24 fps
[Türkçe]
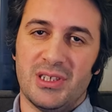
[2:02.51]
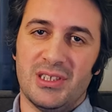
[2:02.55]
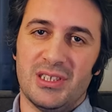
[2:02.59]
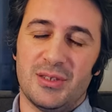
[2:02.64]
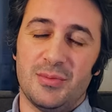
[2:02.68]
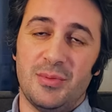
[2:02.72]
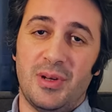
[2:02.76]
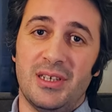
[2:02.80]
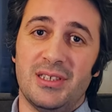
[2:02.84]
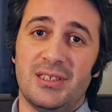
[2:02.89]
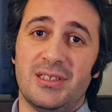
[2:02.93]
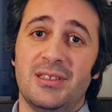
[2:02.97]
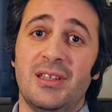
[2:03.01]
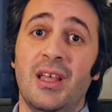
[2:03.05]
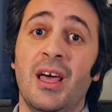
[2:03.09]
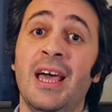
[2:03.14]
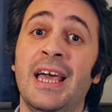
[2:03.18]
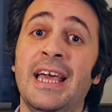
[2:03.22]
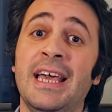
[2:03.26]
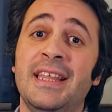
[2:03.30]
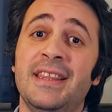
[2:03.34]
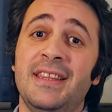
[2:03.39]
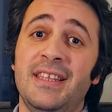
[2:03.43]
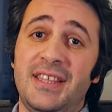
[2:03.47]
kısmı aslında
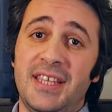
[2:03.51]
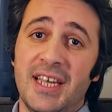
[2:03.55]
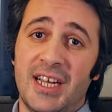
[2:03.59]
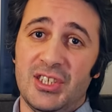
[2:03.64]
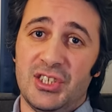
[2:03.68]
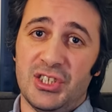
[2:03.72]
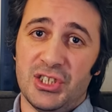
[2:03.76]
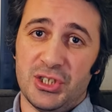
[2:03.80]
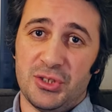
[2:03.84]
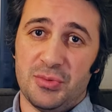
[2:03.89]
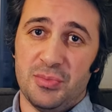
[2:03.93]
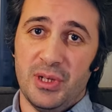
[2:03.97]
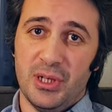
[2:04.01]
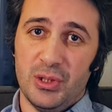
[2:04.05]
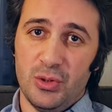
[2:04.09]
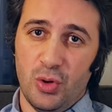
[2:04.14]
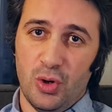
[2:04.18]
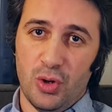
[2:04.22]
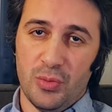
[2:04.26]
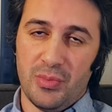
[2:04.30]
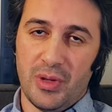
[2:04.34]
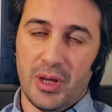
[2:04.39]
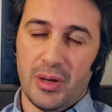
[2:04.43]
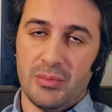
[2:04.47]
nitel çalışmalarda
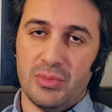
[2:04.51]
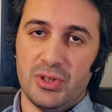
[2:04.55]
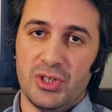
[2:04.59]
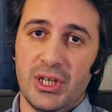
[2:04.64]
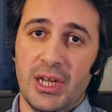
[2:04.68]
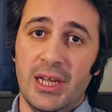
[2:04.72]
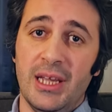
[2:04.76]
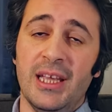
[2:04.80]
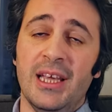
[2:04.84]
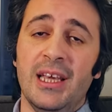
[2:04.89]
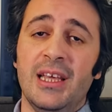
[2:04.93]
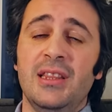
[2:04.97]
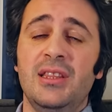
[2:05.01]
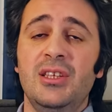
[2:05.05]
olmayan bir şey.